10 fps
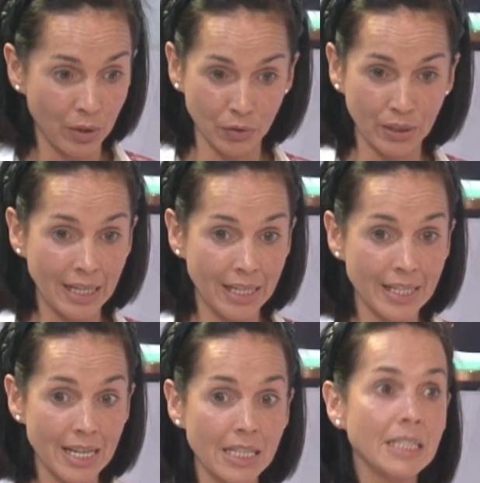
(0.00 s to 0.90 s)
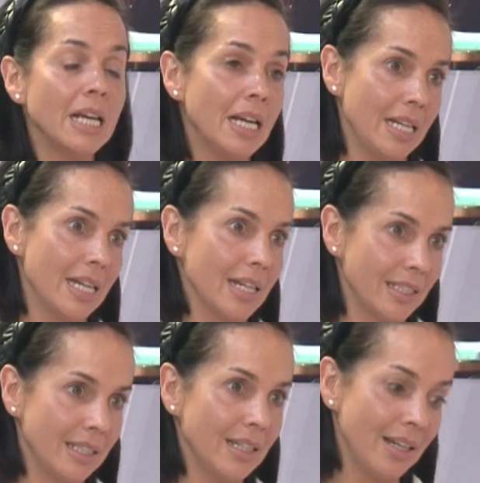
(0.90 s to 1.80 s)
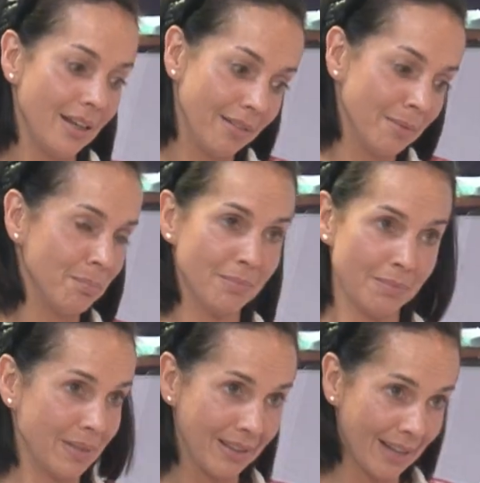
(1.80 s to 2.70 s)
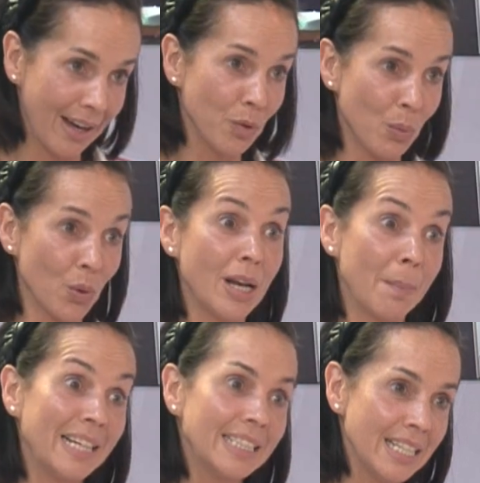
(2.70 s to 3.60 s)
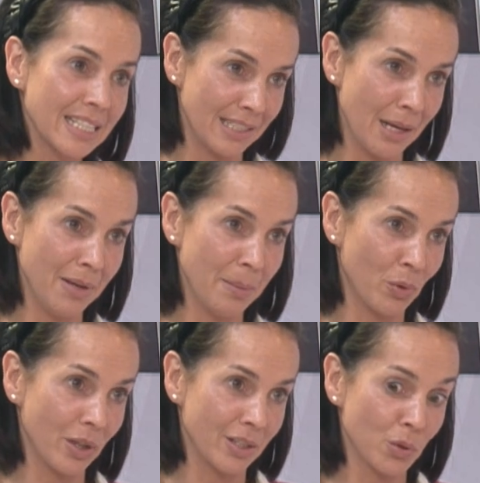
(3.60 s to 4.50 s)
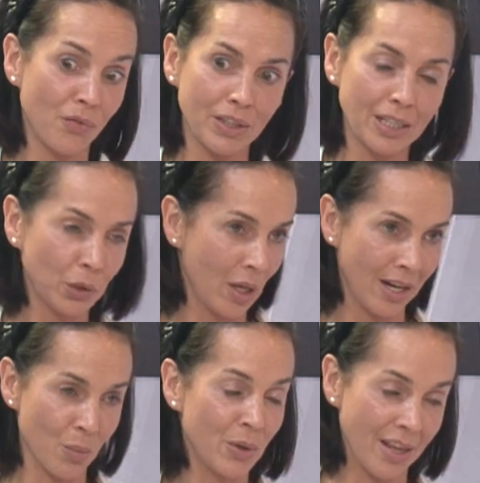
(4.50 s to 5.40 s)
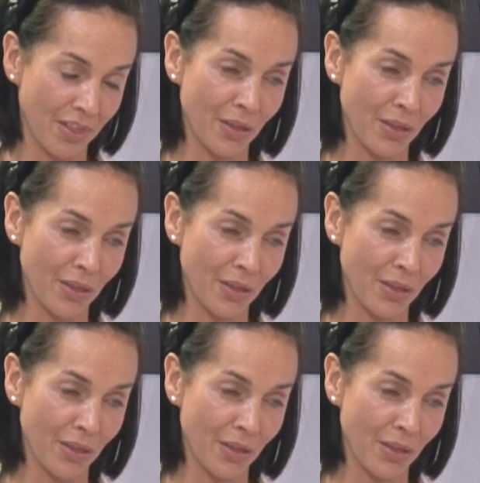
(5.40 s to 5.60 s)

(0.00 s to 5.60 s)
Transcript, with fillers: optar a ellas y así eh, dejar un poco la plantilla estable, porque esto afecta a toda la comunidad